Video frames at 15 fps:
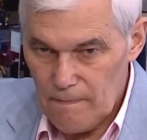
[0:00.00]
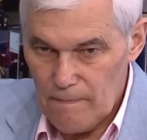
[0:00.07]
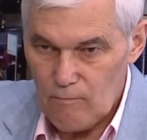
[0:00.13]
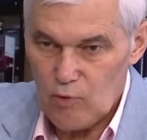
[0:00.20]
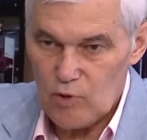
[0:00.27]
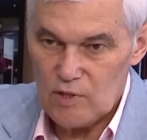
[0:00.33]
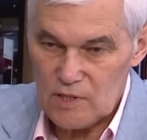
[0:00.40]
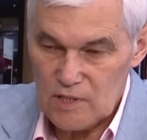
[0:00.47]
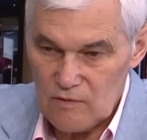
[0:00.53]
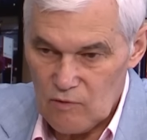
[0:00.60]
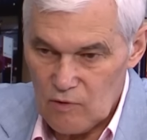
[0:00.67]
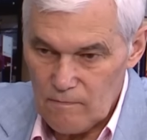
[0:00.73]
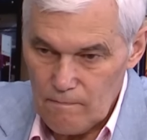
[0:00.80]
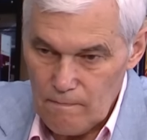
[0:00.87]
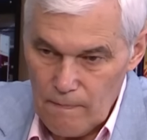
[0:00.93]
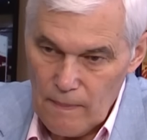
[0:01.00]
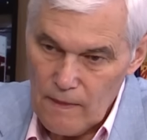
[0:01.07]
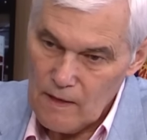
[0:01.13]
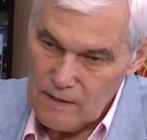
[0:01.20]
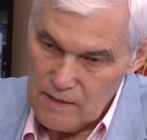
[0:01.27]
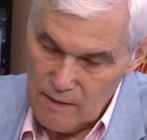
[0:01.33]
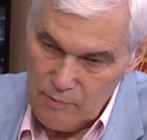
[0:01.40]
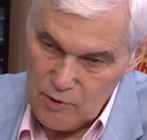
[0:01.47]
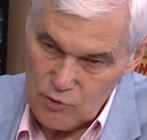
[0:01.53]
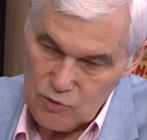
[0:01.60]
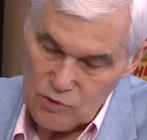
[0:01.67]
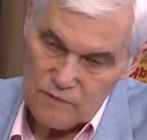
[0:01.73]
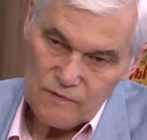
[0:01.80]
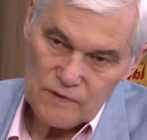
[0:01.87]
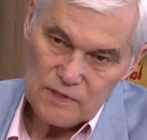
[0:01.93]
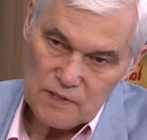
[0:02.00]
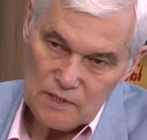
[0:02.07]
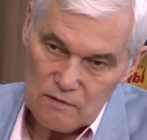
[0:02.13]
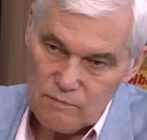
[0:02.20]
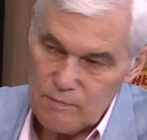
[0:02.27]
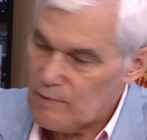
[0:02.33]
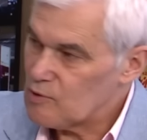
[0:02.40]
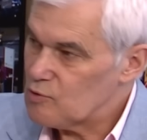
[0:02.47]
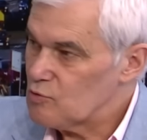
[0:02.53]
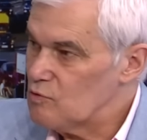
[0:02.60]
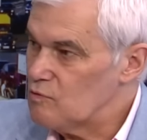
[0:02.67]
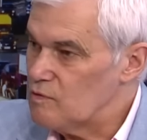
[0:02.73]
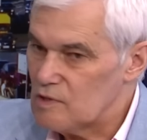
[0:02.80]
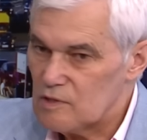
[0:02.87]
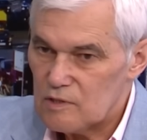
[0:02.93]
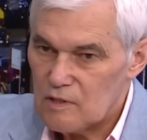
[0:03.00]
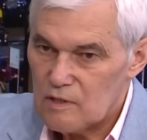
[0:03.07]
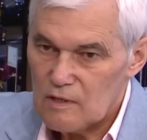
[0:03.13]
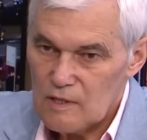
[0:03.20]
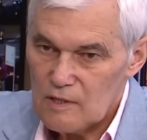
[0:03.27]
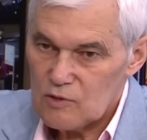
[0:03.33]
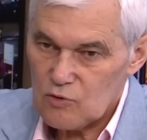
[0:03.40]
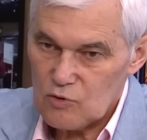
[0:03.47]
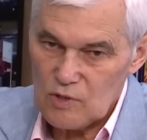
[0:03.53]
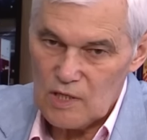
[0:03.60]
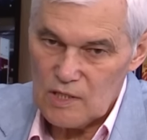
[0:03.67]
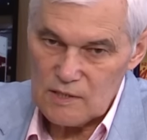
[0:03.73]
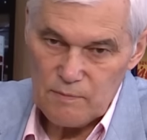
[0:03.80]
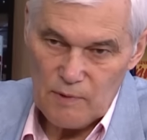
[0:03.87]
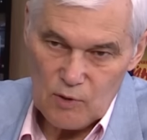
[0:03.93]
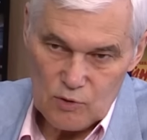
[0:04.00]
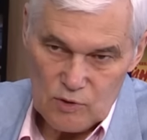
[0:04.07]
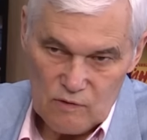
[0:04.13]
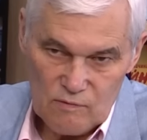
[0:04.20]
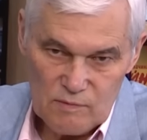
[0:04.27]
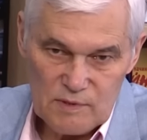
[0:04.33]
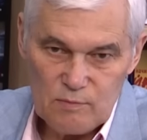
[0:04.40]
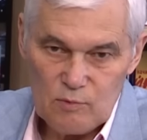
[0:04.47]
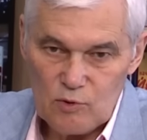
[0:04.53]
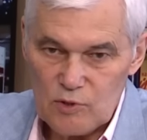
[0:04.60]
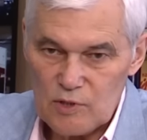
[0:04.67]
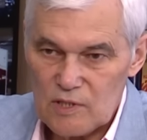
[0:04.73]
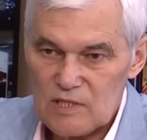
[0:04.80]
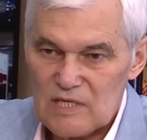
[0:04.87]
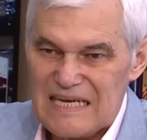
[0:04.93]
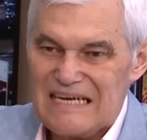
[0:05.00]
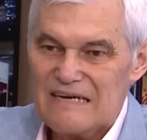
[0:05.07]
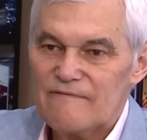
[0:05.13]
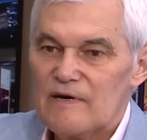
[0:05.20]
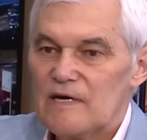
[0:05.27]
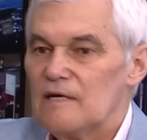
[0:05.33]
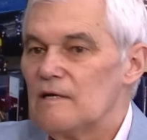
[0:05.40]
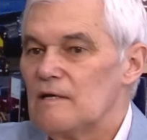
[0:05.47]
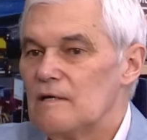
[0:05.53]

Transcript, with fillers: Более того, я бы еще зафиксировал простую вещь, что дальность полета этого беспилотника такова,